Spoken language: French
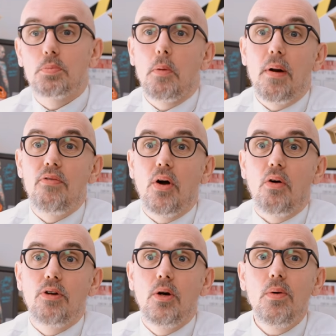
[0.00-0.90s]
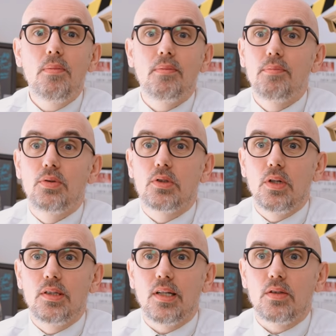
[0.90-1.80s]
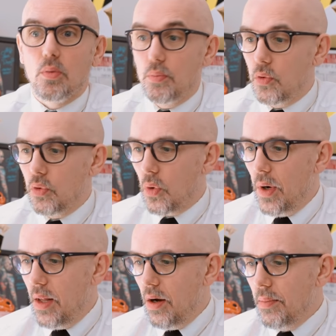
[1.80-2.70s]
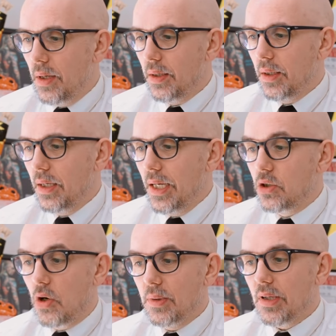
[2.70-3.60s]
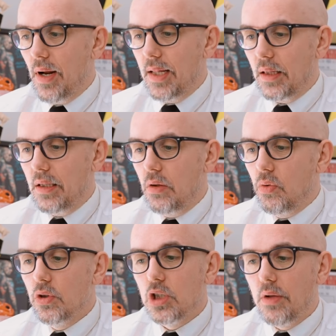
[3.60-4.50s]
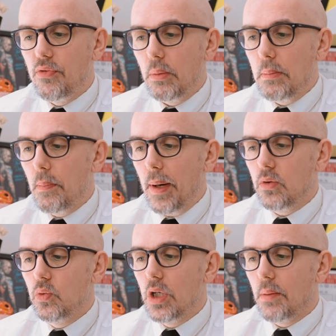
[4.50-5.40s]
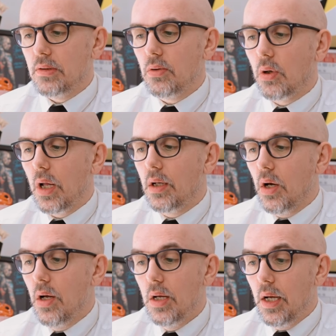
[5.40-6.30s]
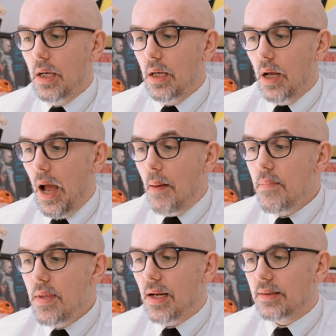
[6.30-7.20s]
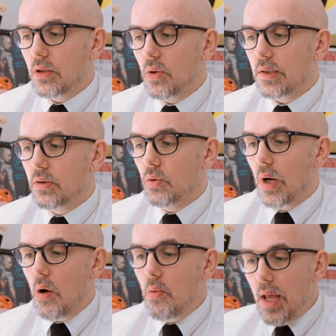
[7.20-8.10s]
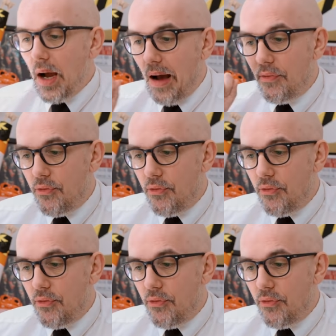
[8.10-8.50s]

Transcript: je peux pas le faire en vélo, puisque les sacs sont beaucoup trop énormes, et je commence à avoir la tête qui tourne, j'ai des fourmillements partout, j'ai l'impression que quelqu'un a mis la saturation de la lumière à